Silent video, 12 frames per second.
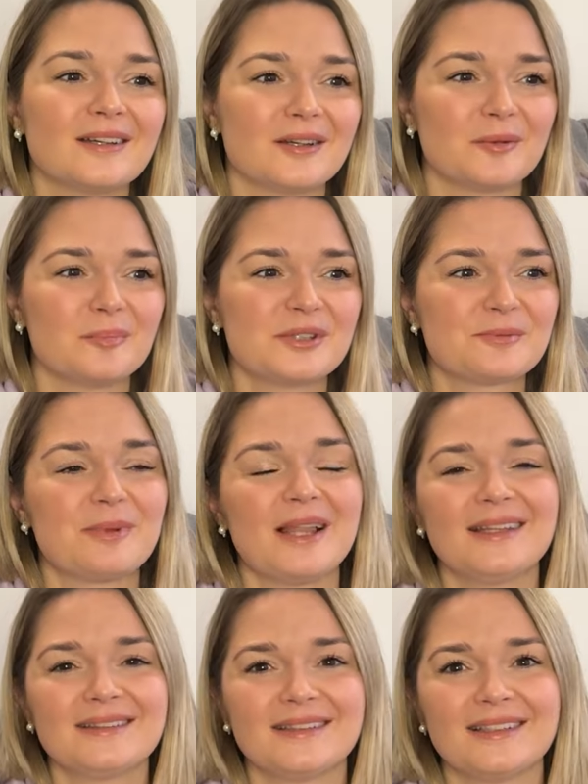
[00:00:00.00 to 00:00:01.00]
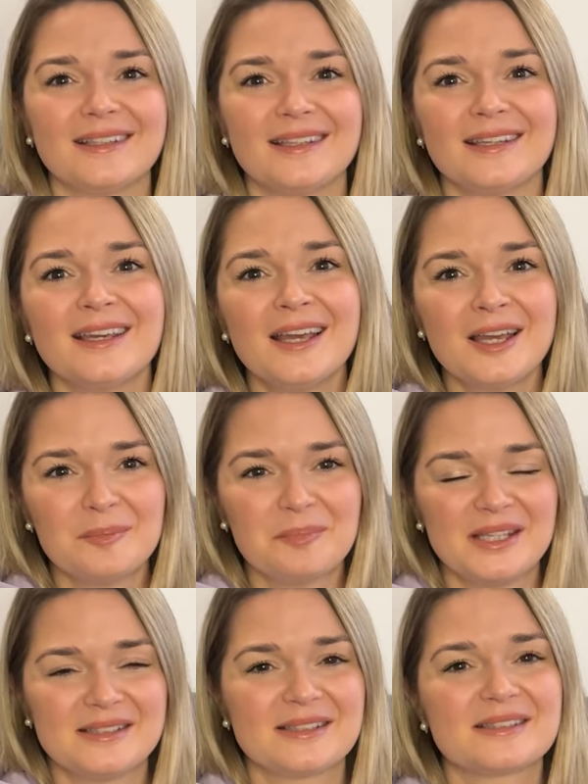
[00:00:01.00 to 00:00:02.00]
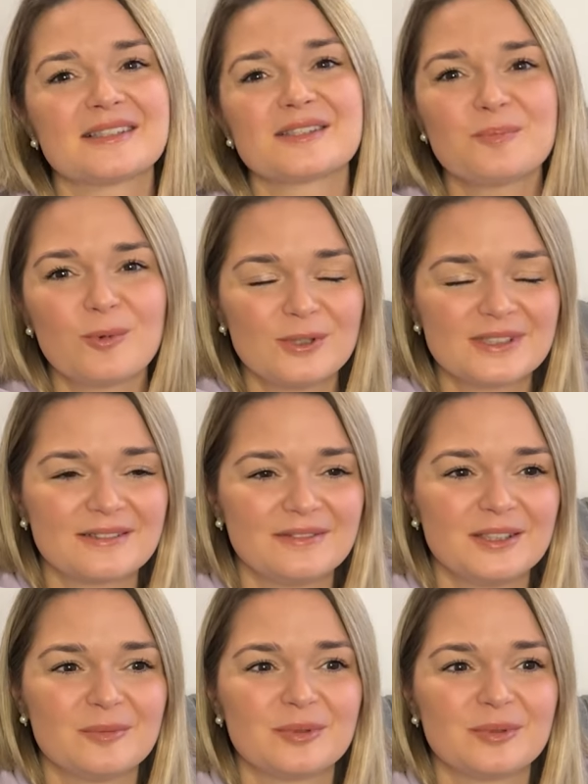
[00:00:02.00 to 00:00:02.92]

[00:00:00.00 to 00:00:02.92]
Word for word: э, бесплатный месяц использования,